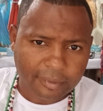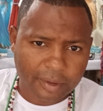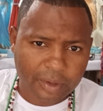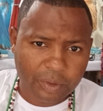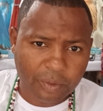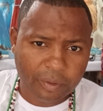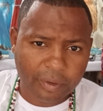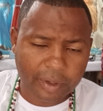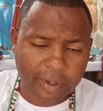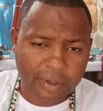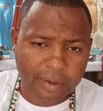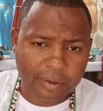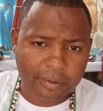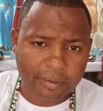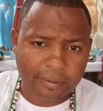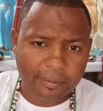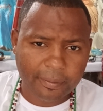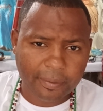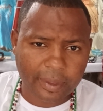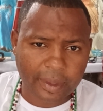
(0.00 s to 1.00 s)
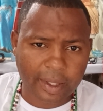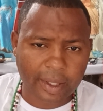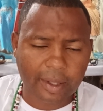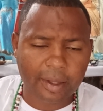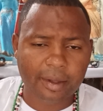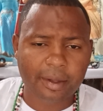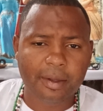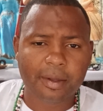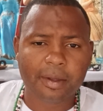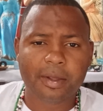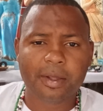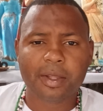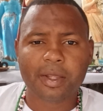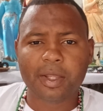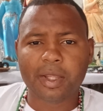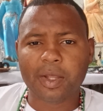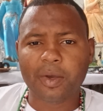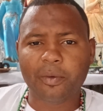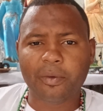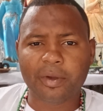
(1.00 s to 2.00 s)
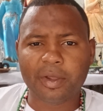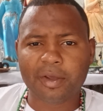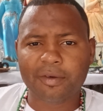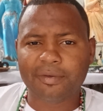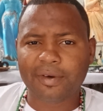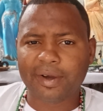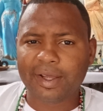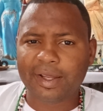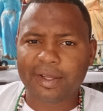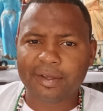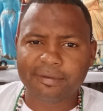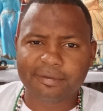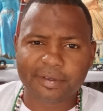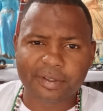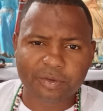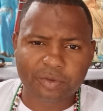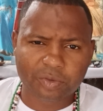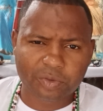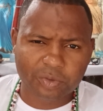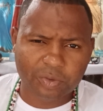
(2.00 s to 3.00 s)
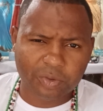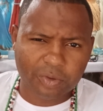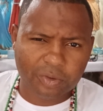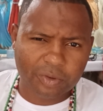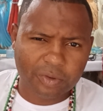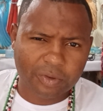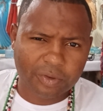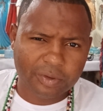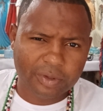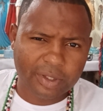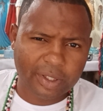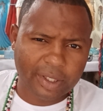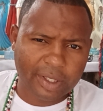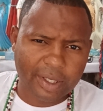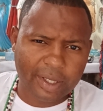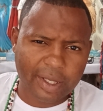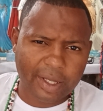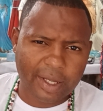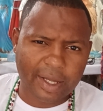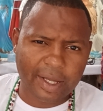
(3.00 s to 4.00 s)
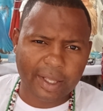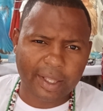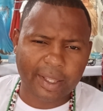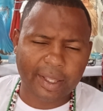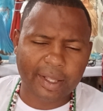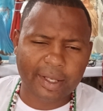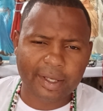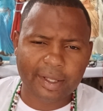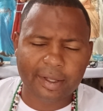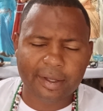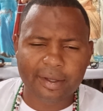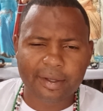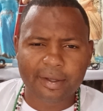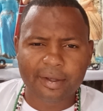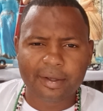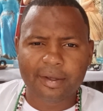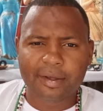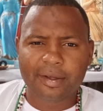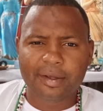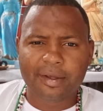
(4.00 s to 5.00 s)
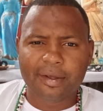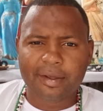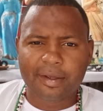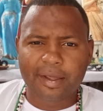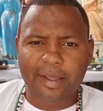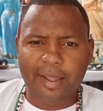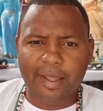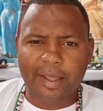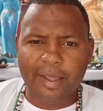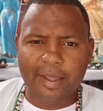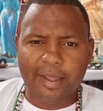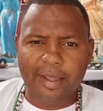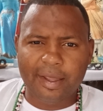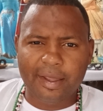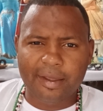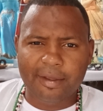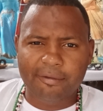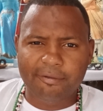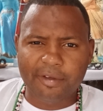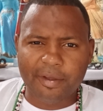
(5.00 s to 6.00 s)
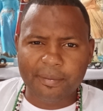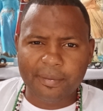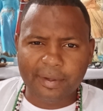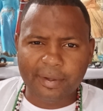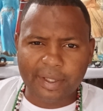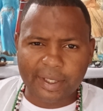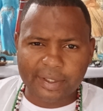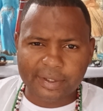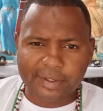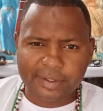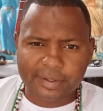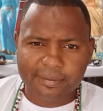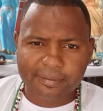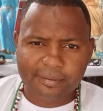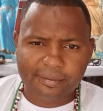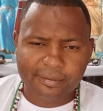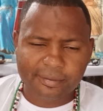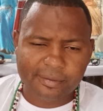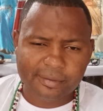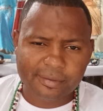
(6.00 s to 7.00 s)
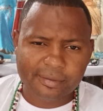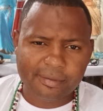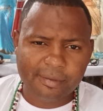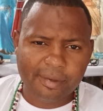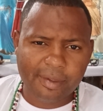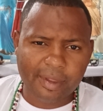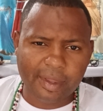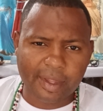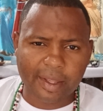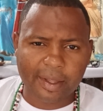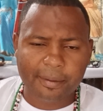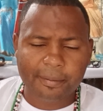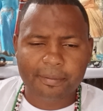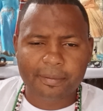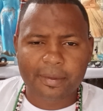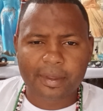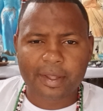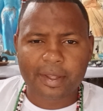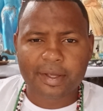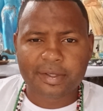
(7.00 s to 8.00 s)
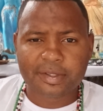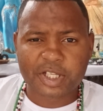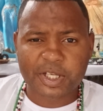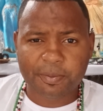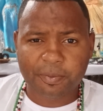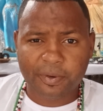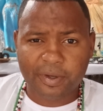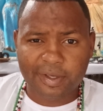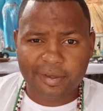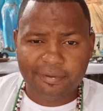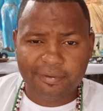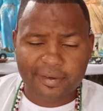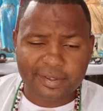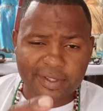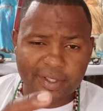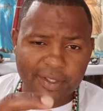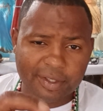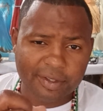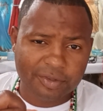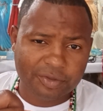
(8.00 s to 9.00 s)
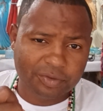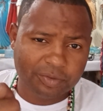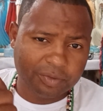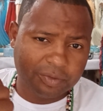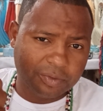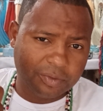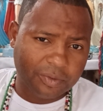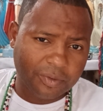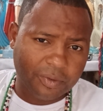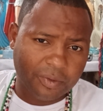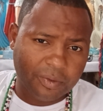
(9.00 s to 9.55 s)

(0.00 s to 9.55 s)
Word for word: no rio, né? E o rio vai levando toda aquela é, enfermidade, né? Vocês podem fazer isso